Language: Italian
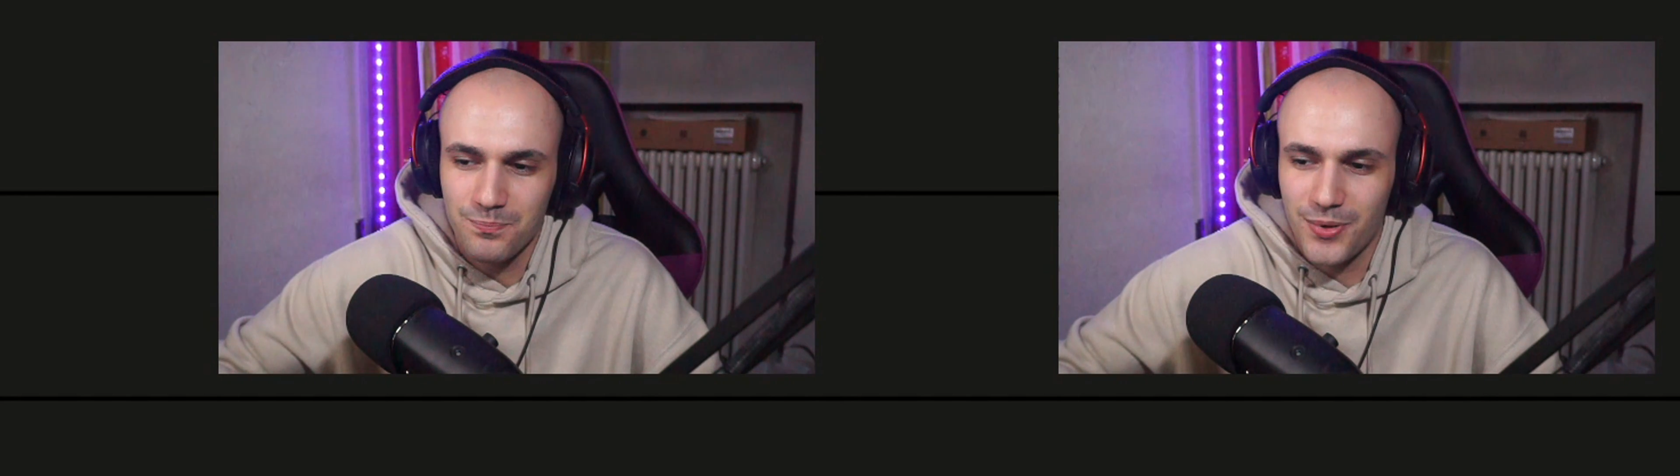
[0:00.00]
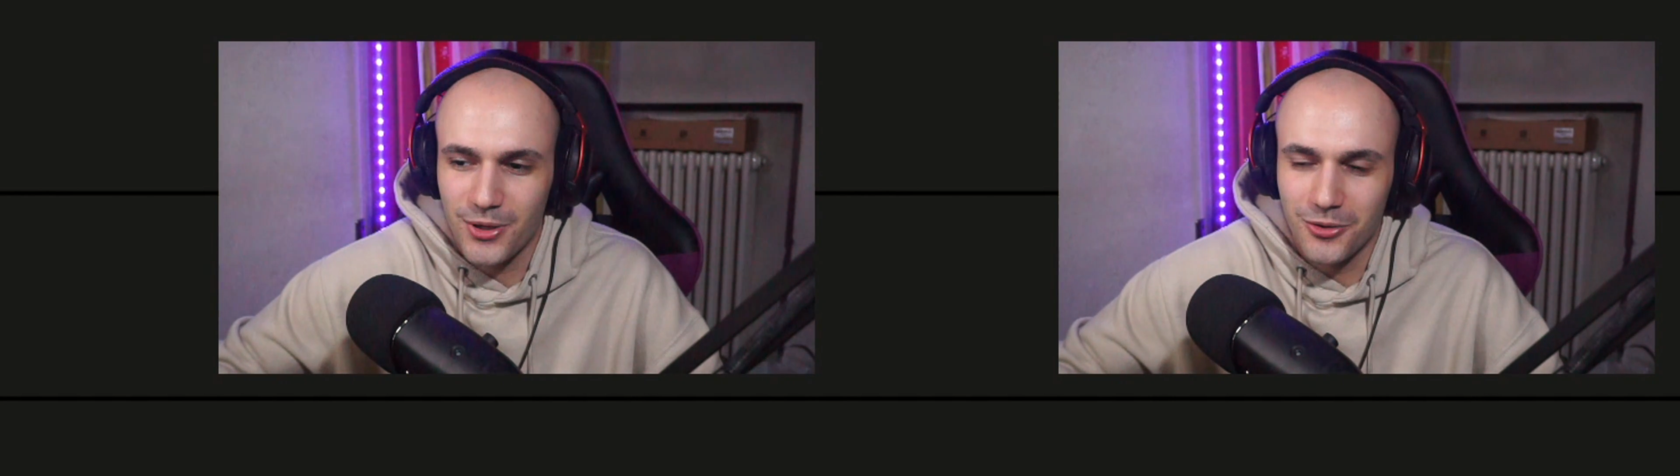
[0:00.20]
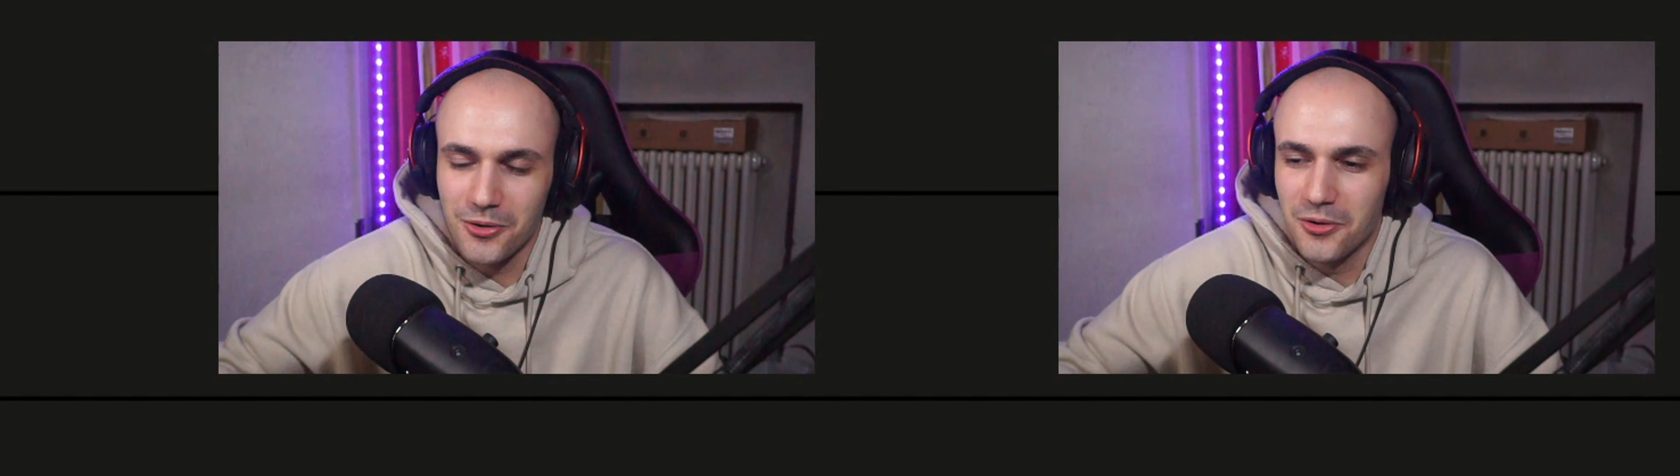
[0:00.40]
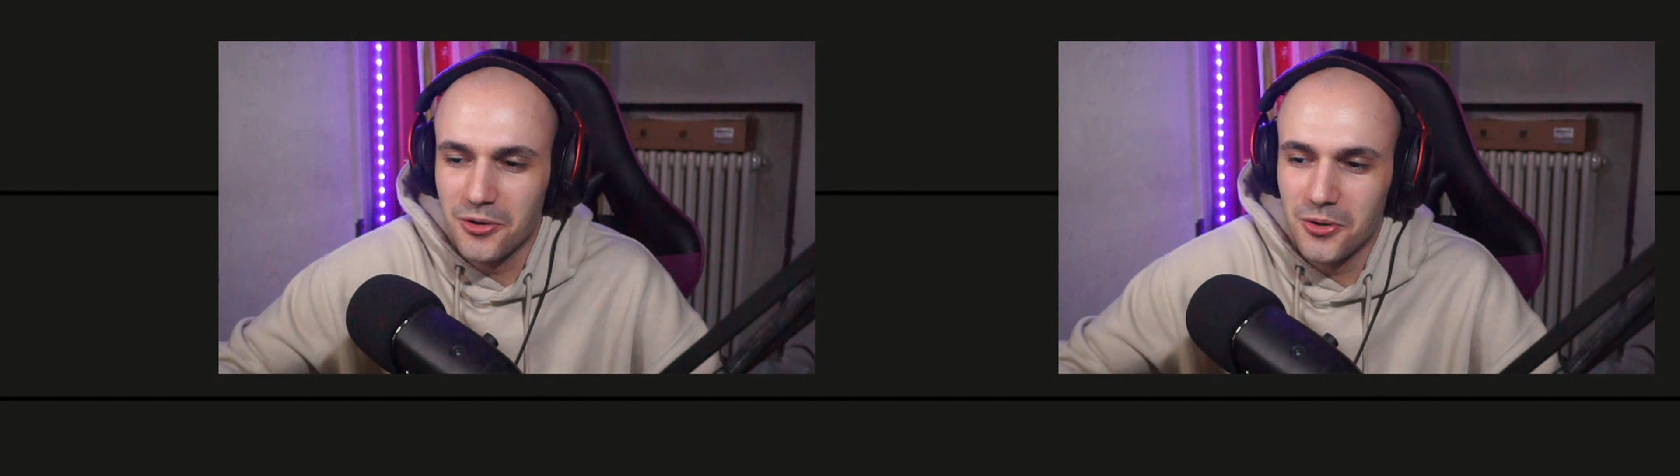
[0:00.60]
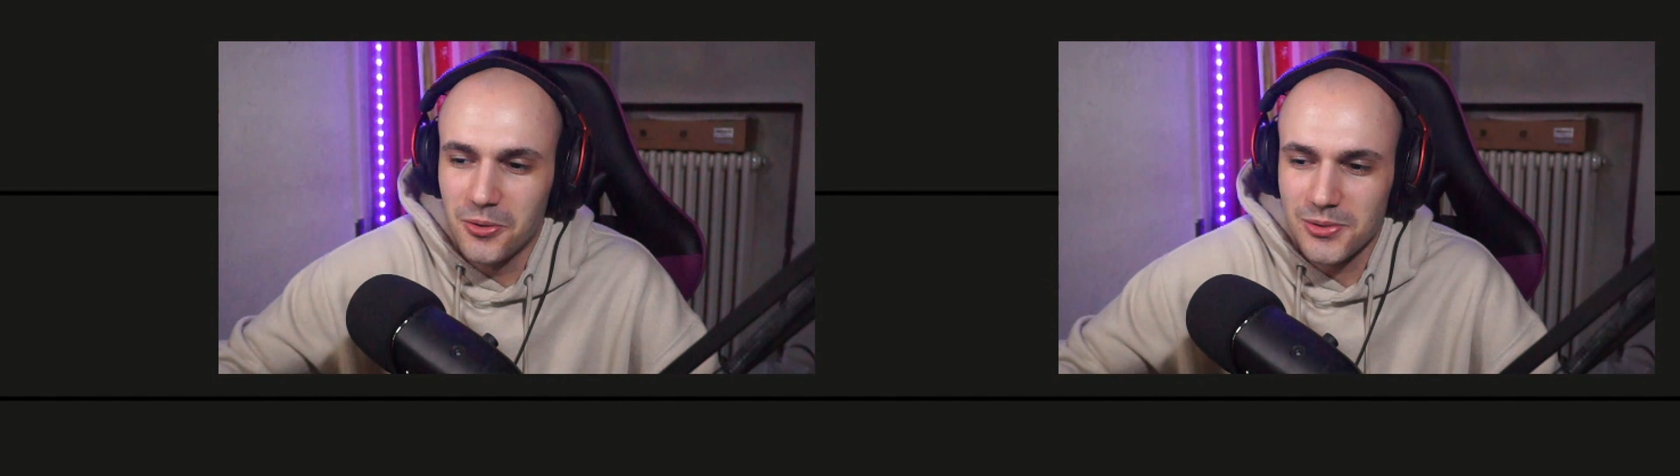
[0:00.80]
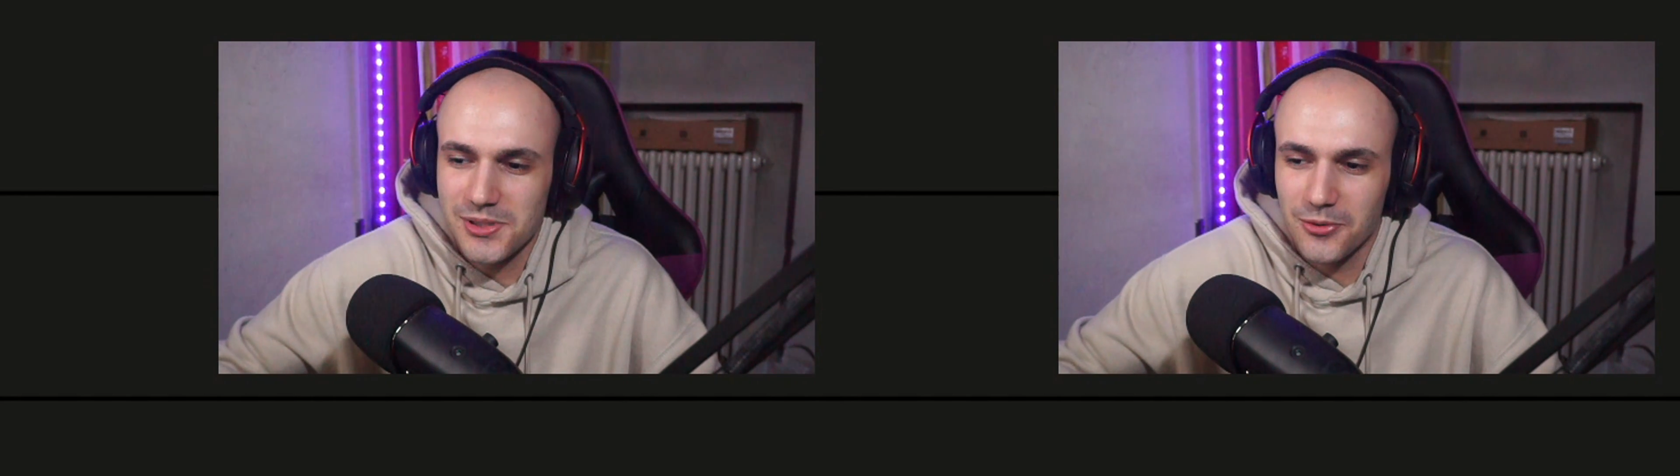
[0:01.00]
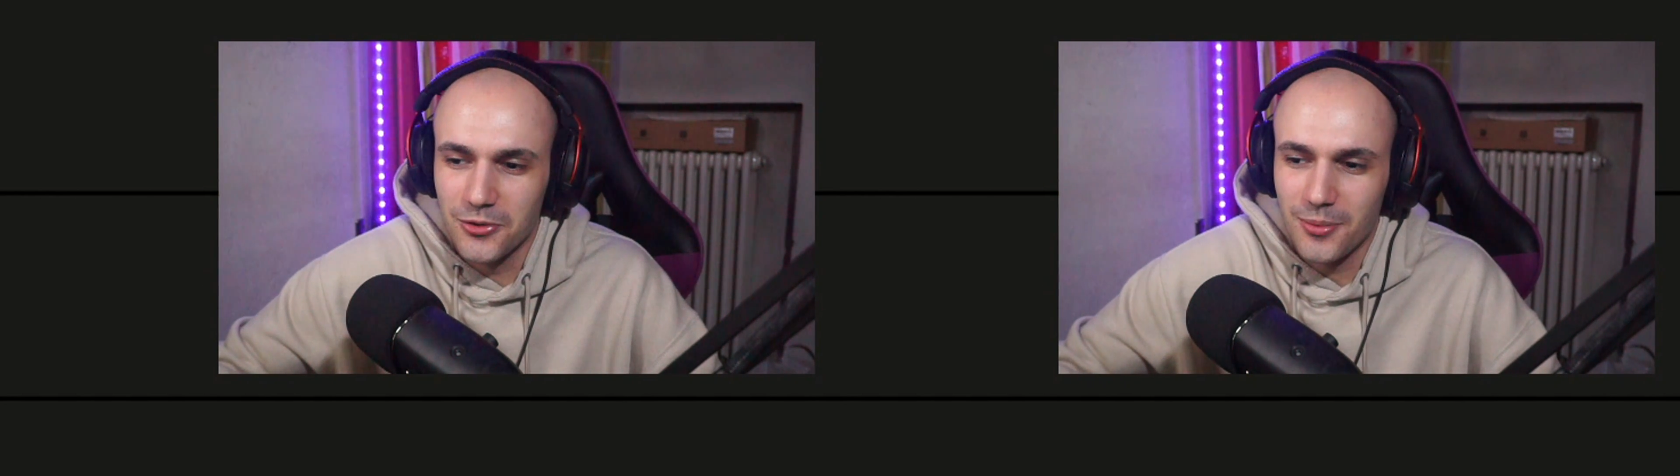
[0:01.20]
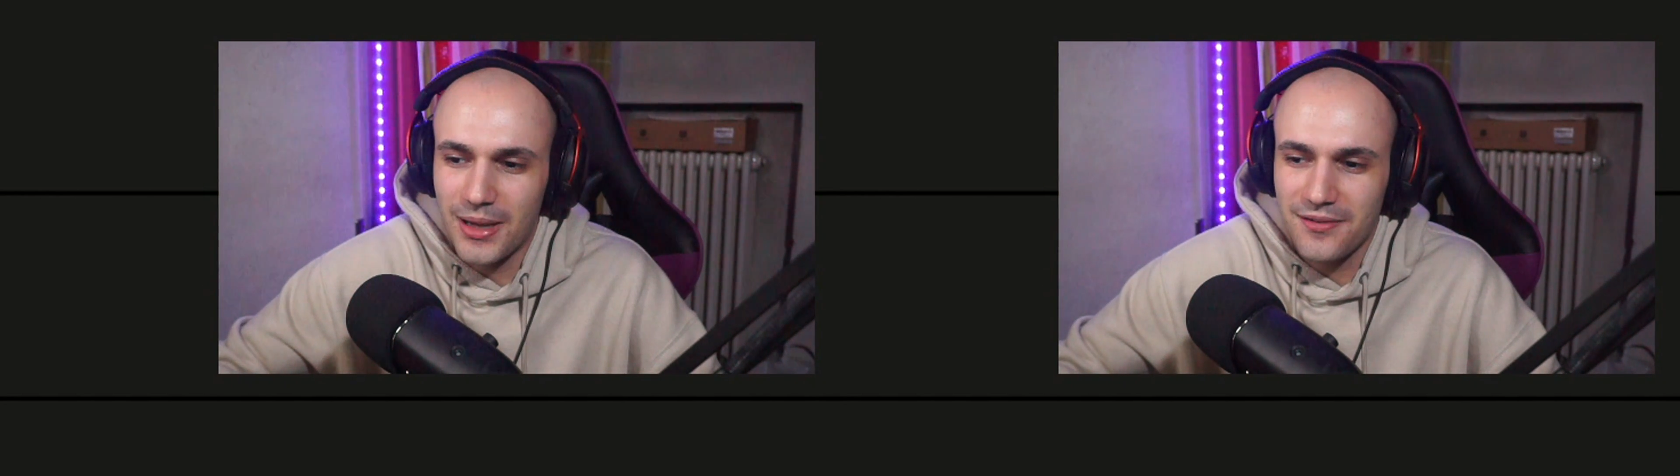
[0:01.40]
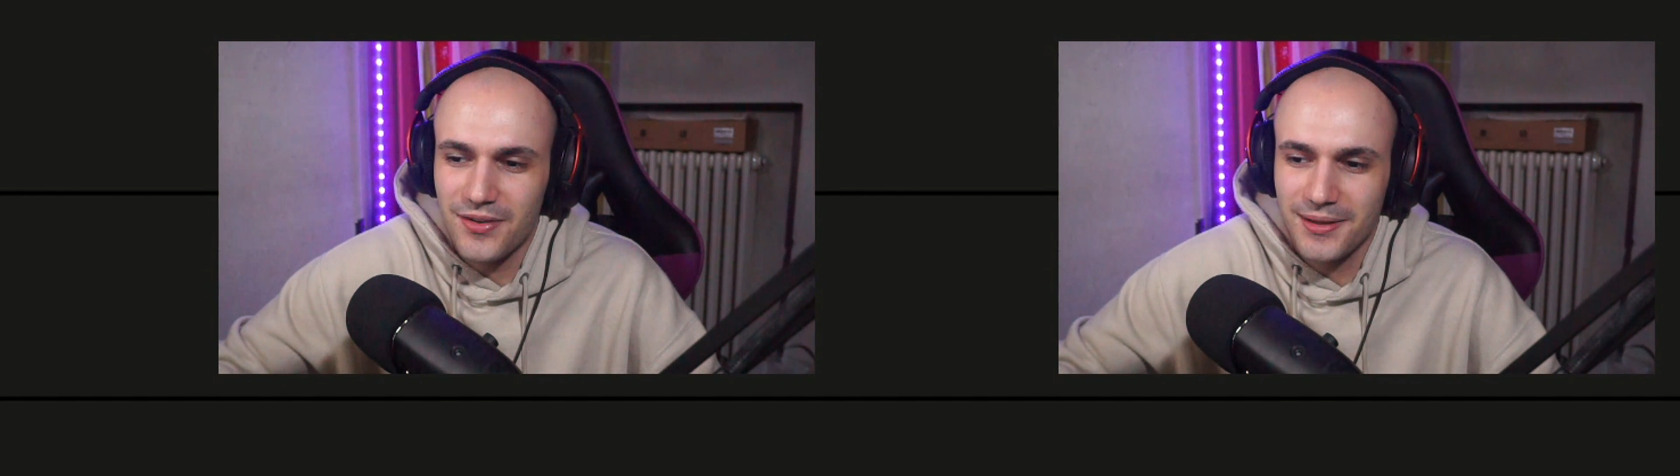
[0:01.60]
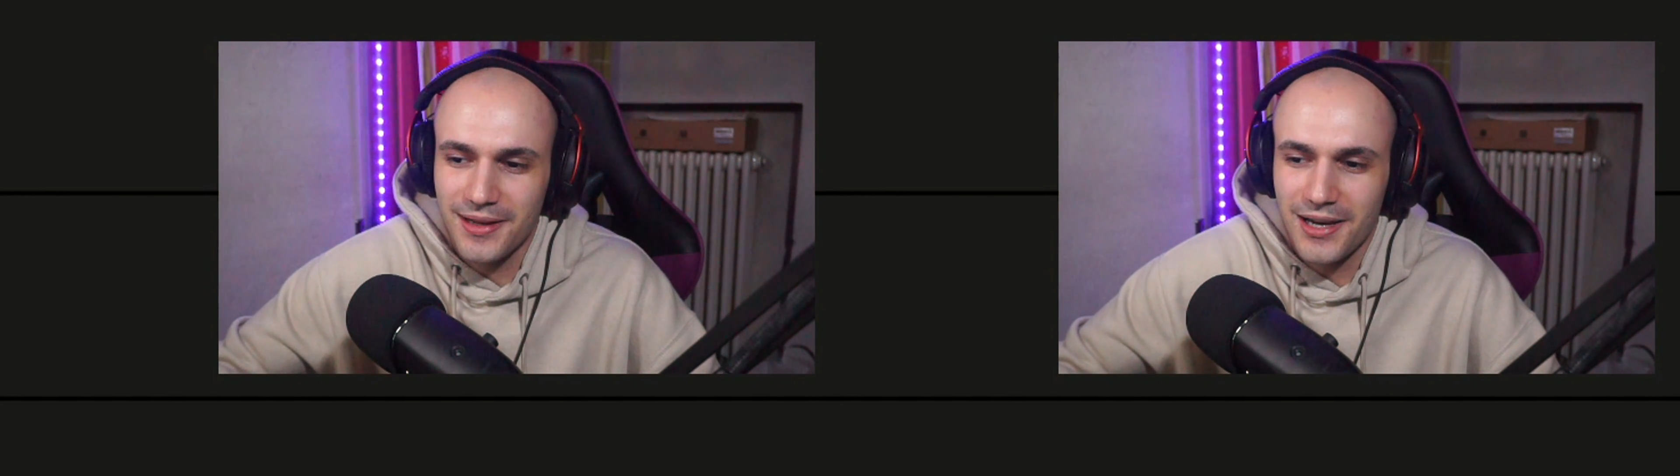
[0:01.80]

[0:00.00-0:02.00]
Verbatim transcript: Però, secondo me, in verità,